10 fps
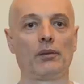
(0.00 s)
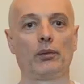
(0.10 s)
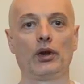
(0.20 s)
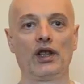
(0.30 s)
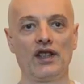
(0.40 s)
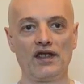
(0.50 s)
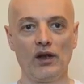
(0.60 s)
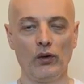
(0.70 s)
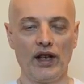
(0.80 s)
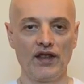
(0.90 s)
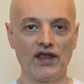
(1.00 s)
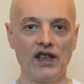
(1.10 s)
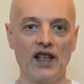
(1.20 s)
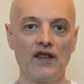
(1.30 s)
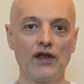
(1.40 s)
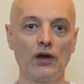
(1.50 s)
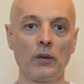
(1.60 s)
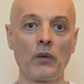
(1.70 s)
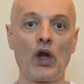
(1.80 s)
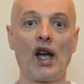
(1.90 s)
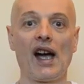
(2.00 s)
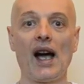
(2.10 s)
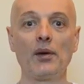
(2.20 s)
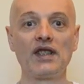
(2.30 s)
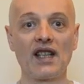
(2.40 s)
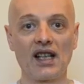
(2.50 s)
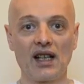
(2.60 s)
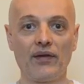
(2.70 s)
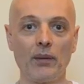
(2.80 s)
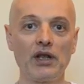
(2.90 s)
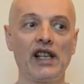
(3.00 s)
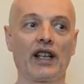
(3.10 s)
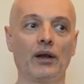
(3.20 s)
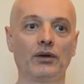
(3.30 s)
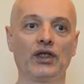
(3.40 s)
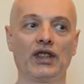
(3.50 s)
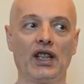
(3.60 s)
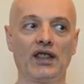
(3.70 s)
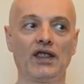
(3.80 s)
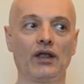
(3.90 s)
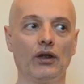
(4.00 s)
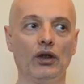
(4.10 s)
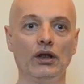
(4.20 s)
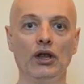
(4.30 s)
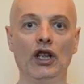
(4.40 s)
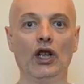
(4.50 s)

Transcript: poner el celular en silencio, avisar a la familia que vamos a estar haciendo